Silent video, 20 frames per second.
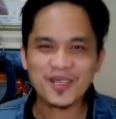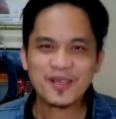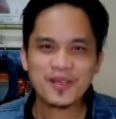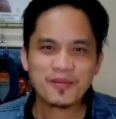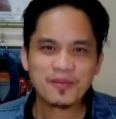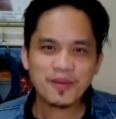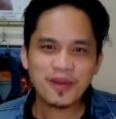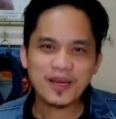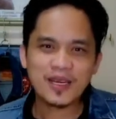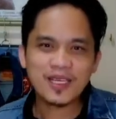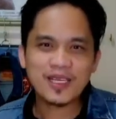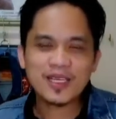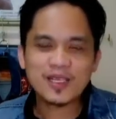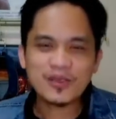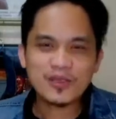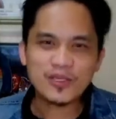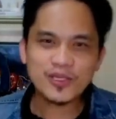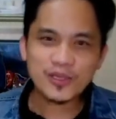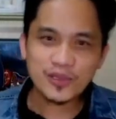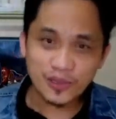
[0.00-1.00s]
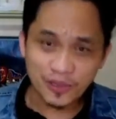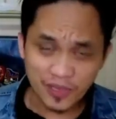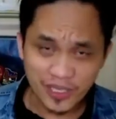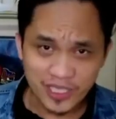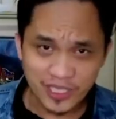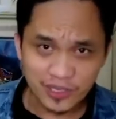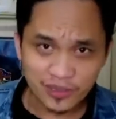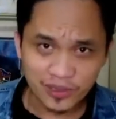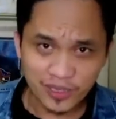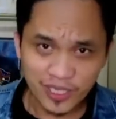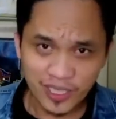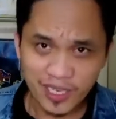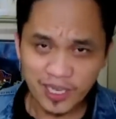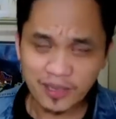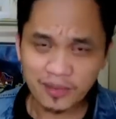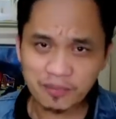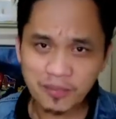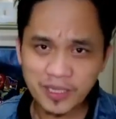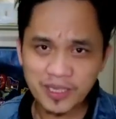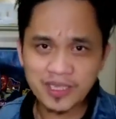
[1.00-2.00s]
Parang ganun yung reason nila
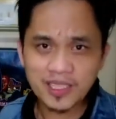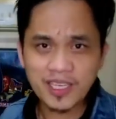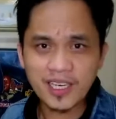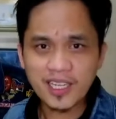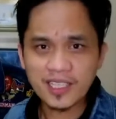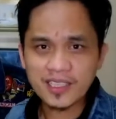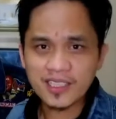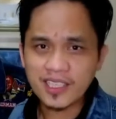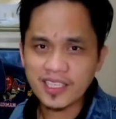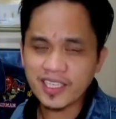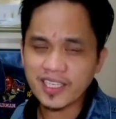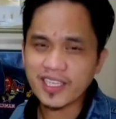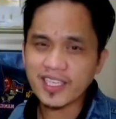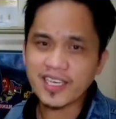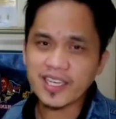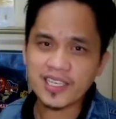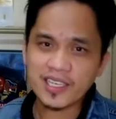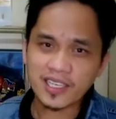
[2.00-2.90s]
ba't nila tinigilan.